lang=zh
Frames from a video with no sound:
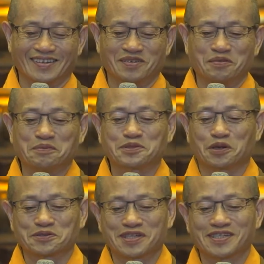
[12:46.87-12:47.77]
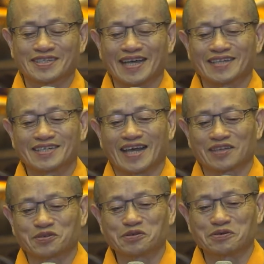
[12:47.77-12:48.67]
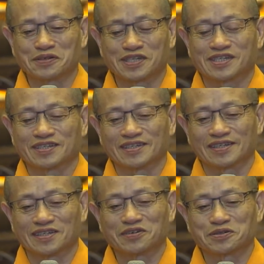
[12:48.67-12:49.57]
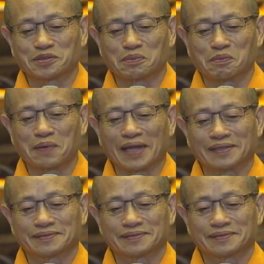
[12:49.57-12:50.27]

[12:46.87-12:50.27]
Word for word: 我们总是在想：说我死了以后怎么办？